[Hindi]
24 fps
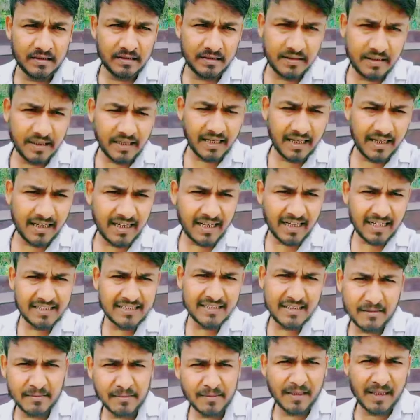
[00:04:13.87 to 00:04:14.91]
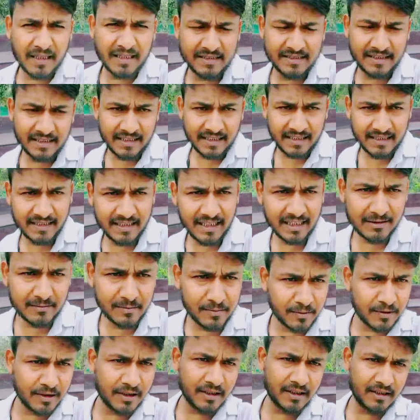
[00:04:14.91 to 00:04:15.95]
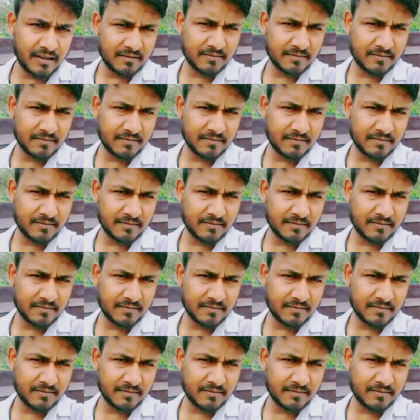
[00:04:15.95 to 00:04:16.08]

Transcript: यह है गाइस अपना जगन्नाथपुरी